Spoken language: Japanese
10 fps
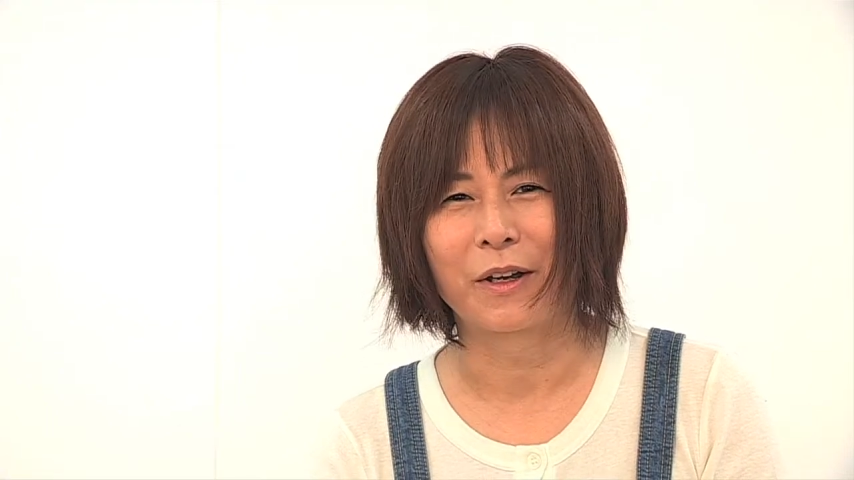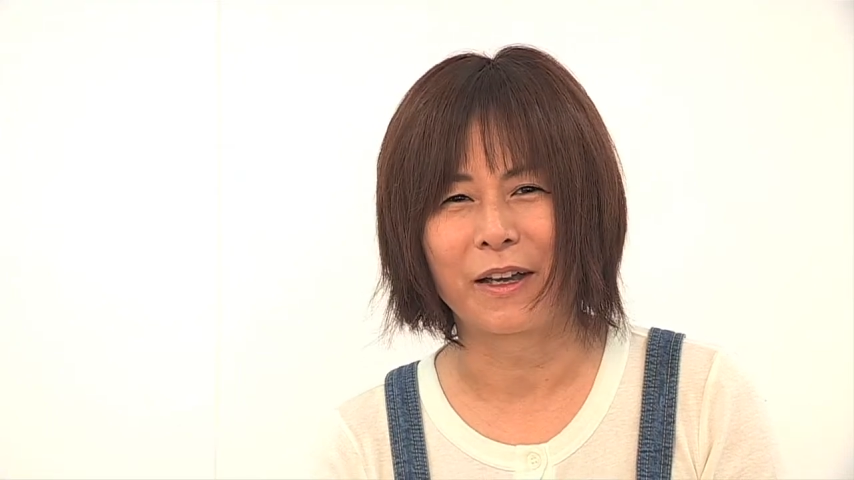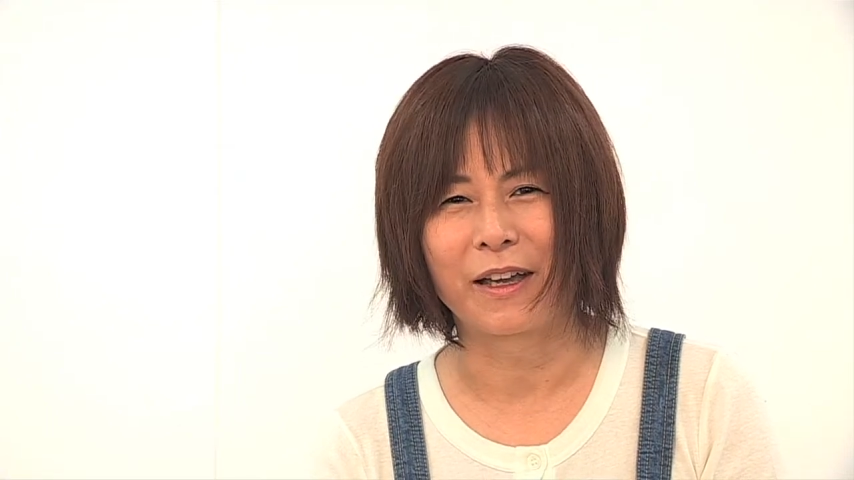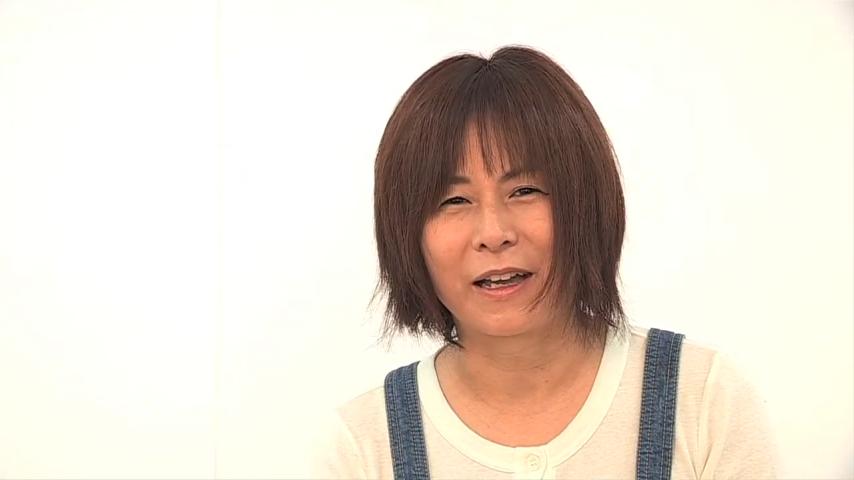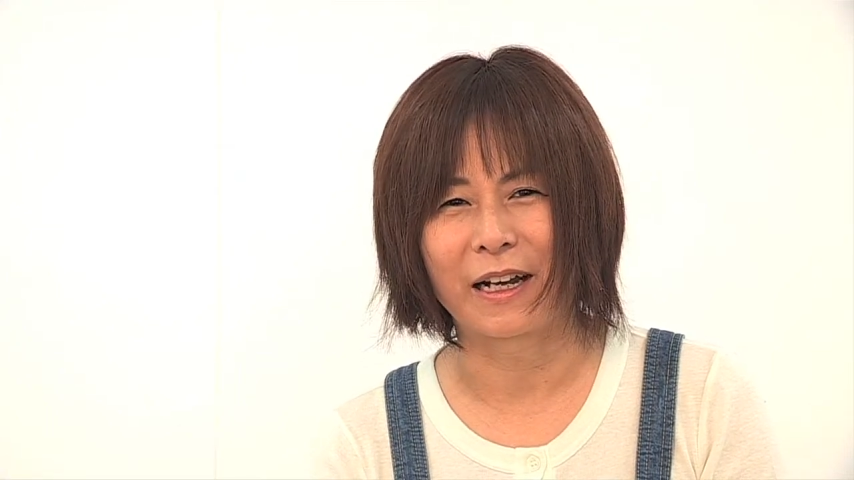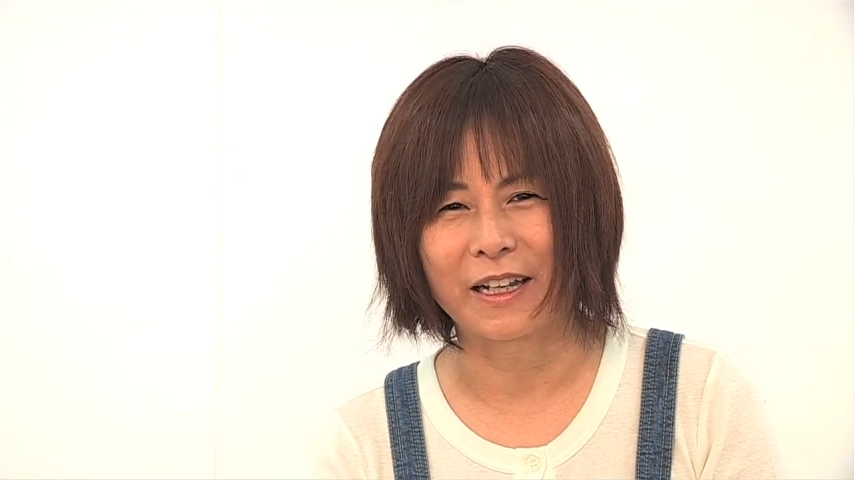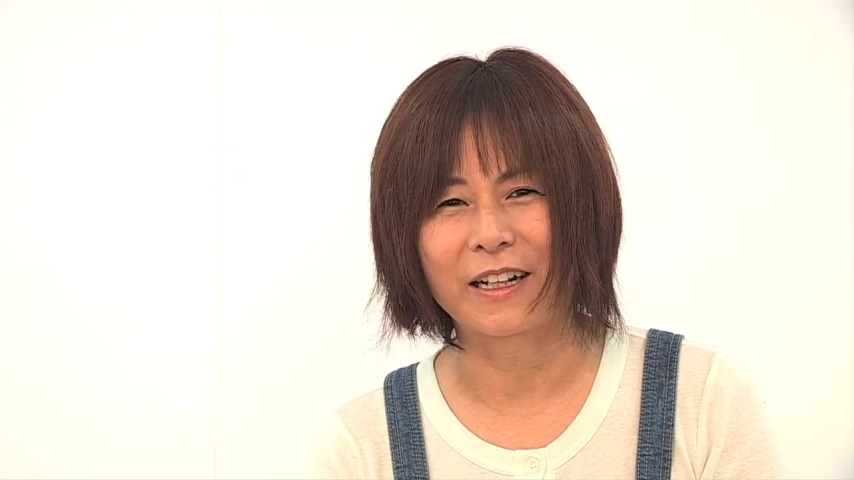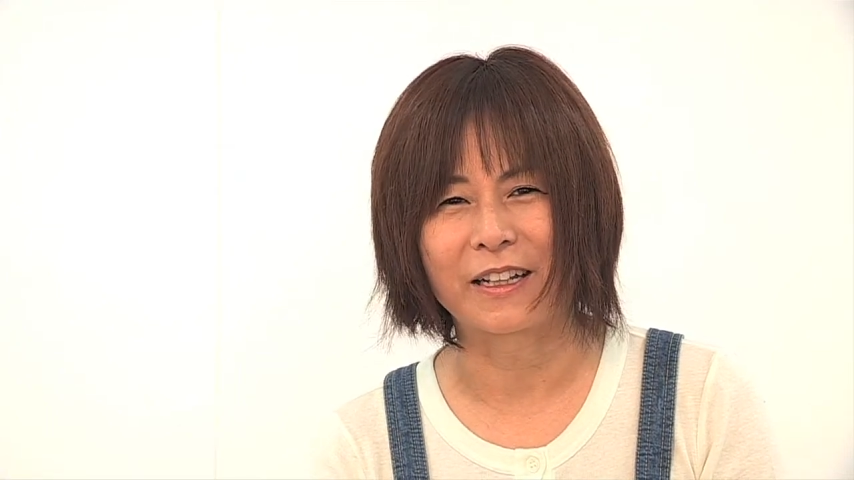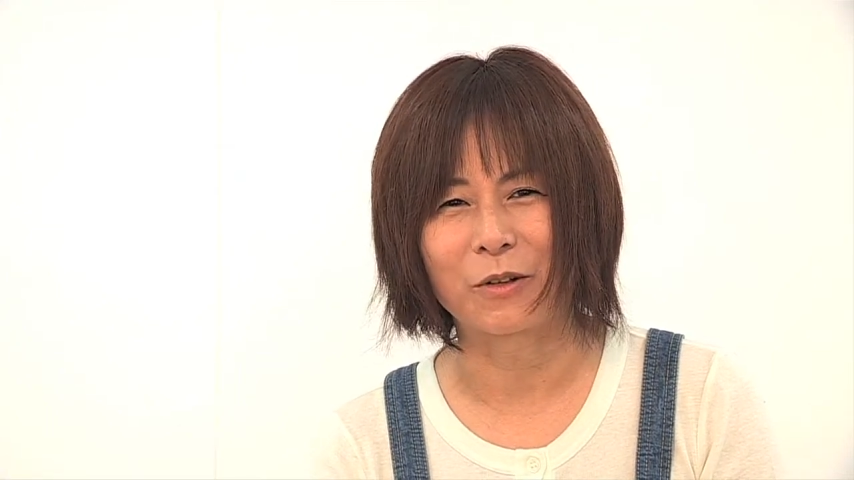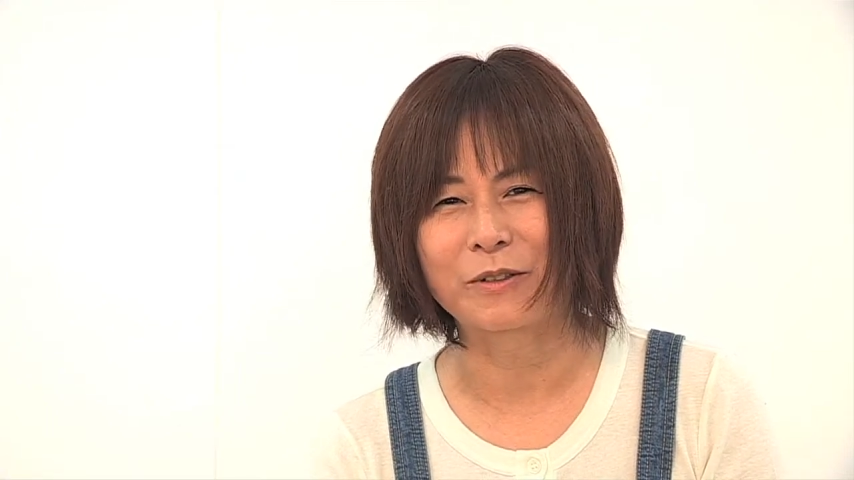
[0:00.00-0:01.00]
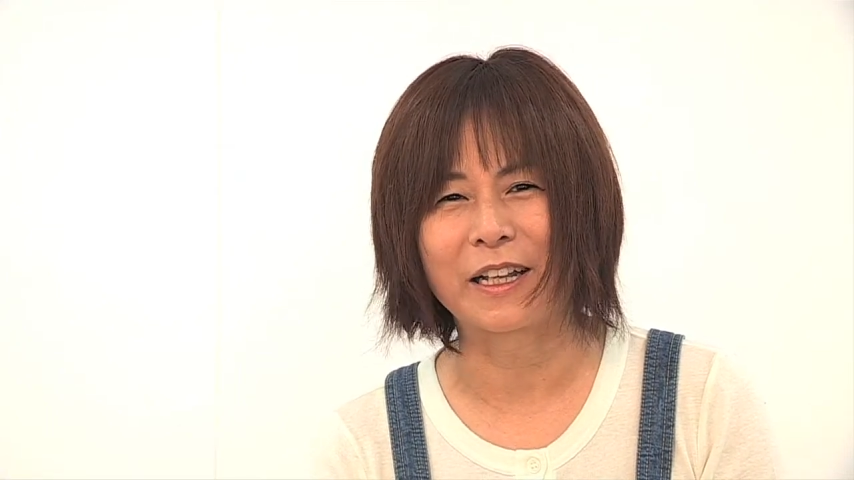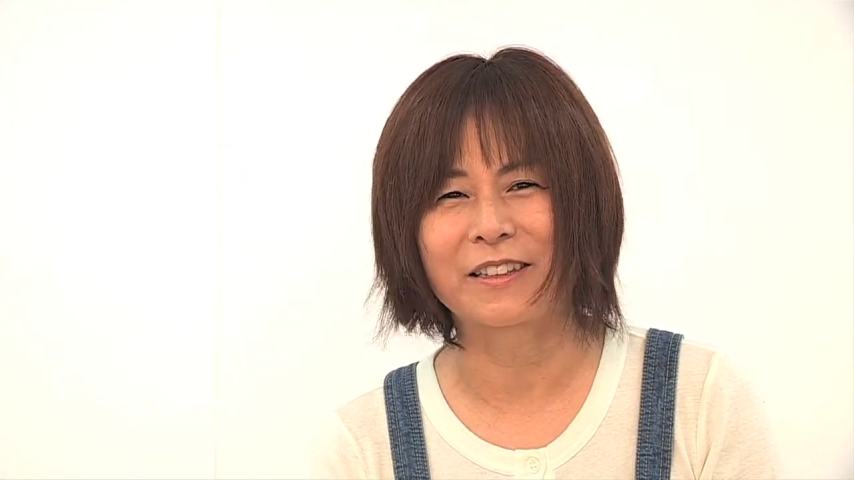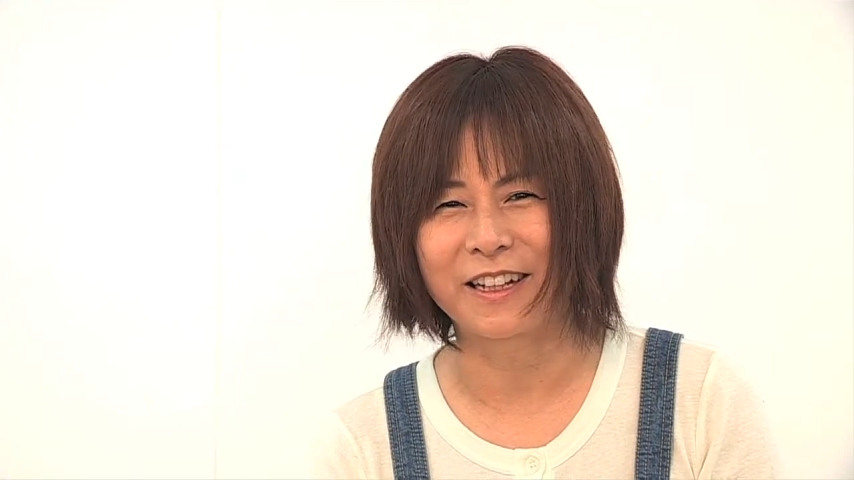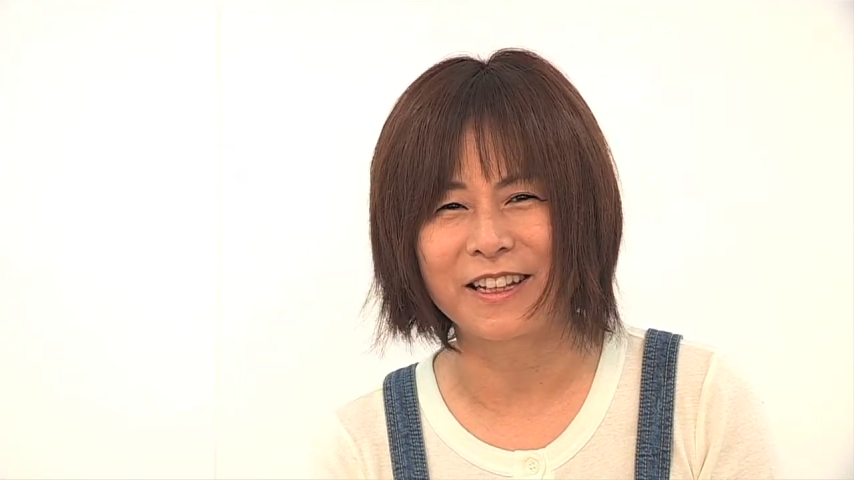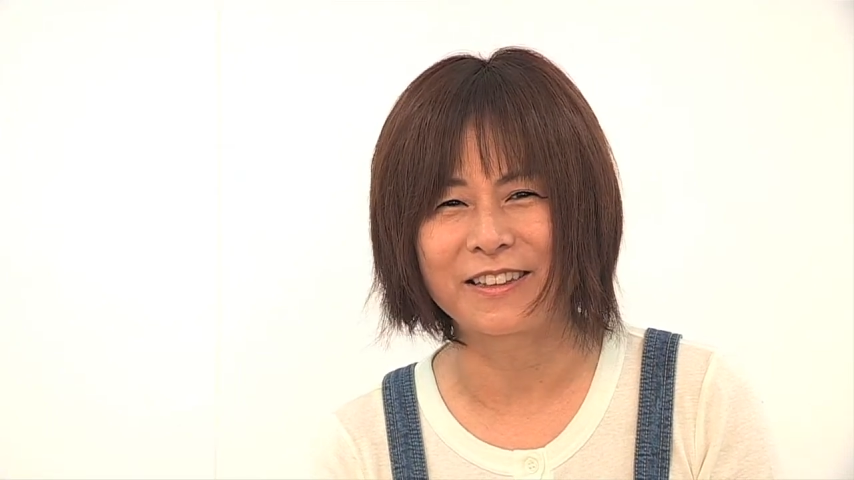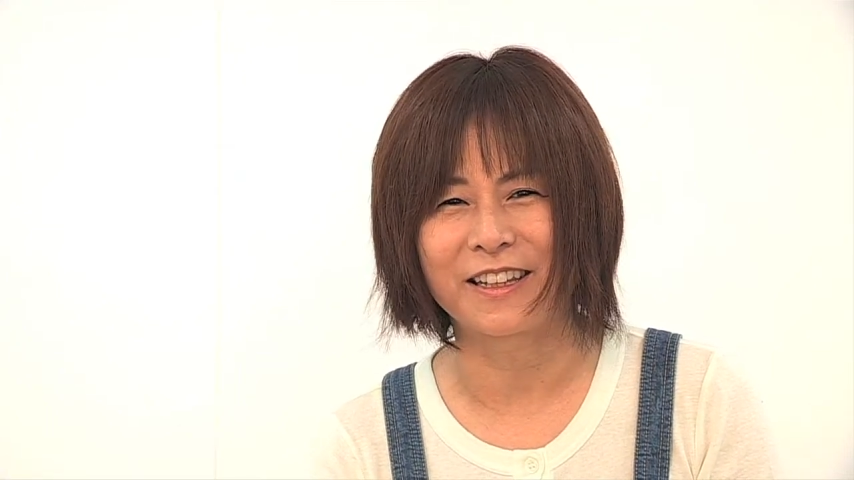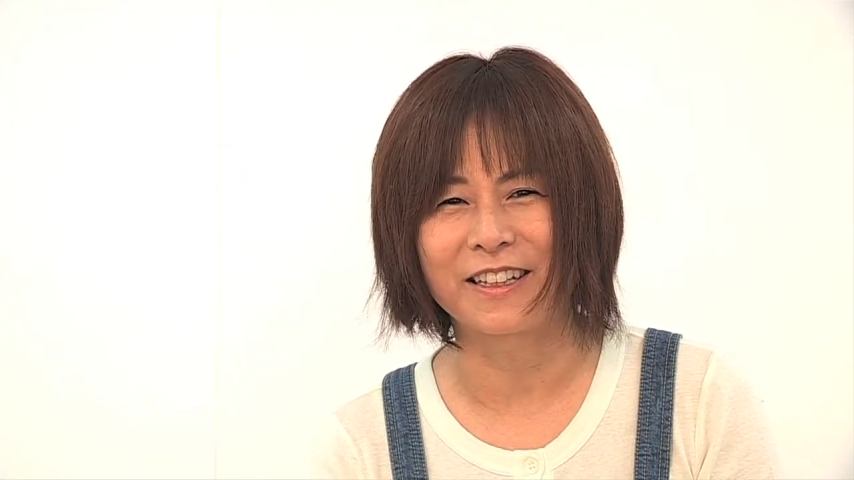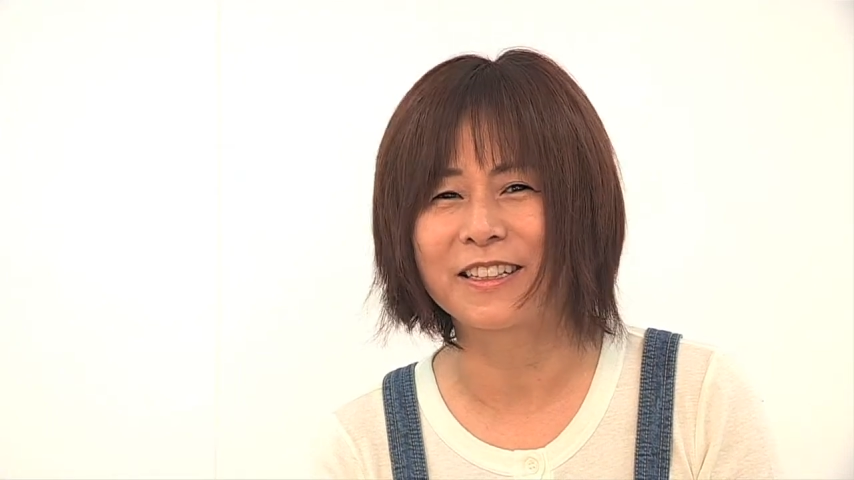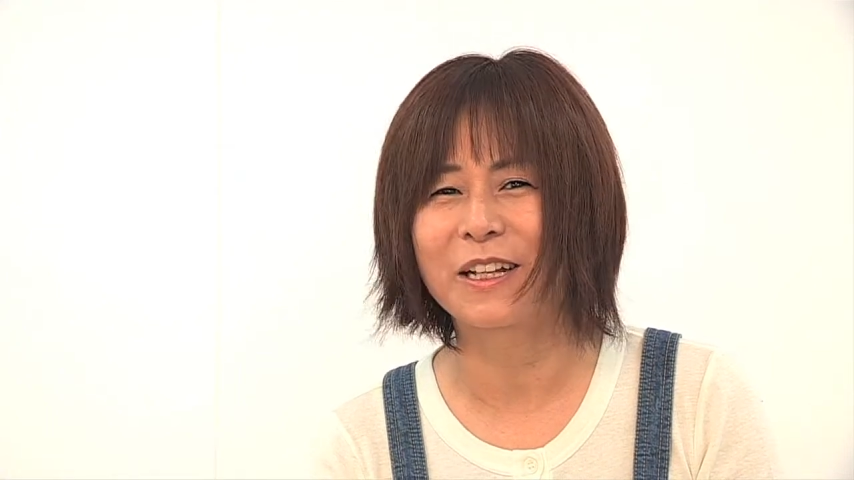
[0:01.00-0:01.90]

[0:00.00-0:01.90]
えー、あれ以来良くなったねって言い